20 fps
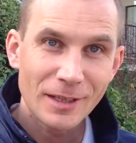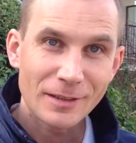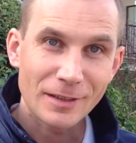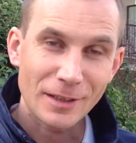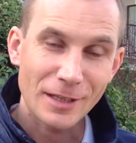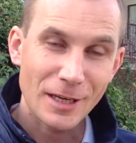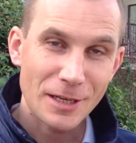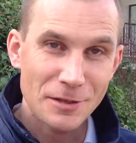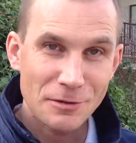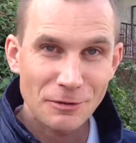
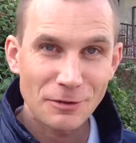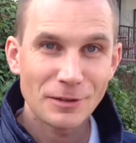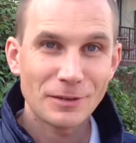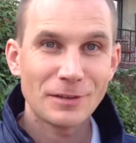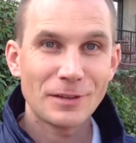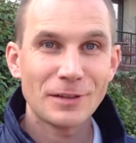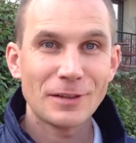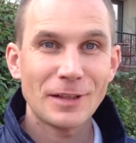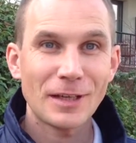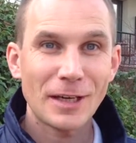
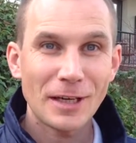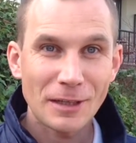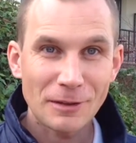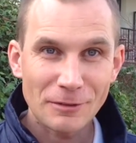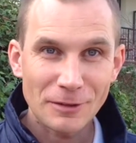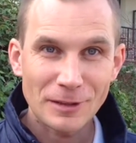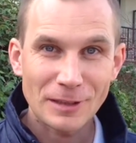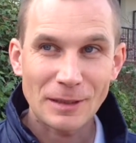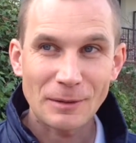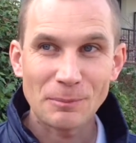заканчивается
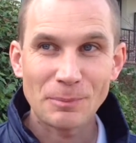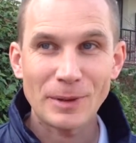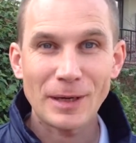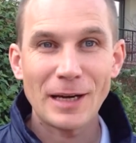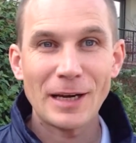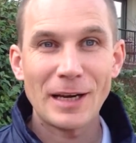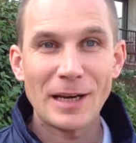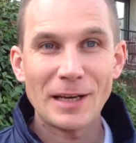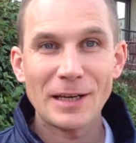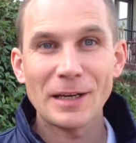трековый, там
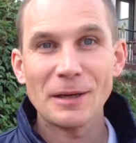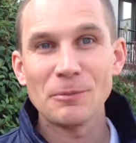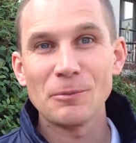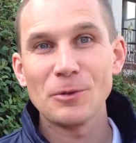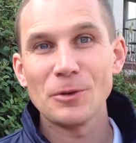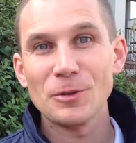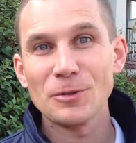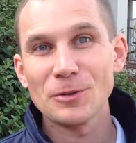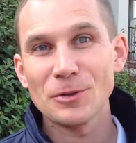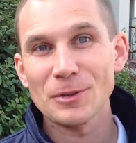параллельно
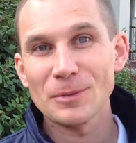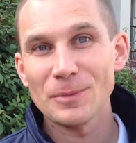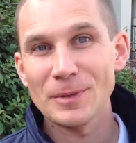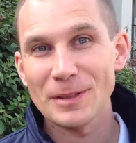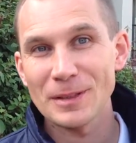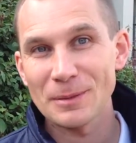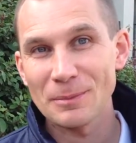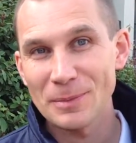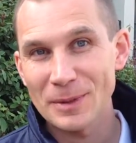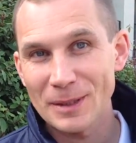ему идет
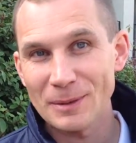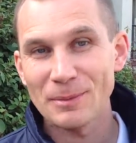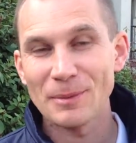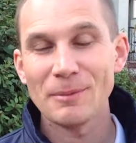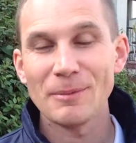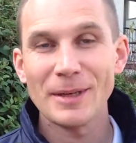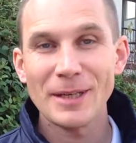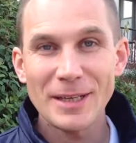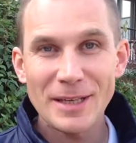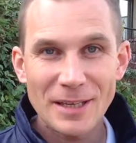МТБ,
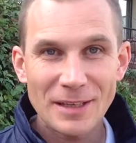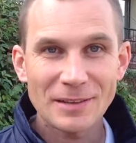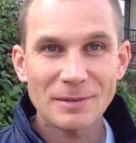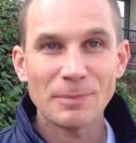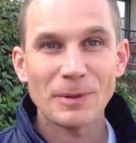БМХ,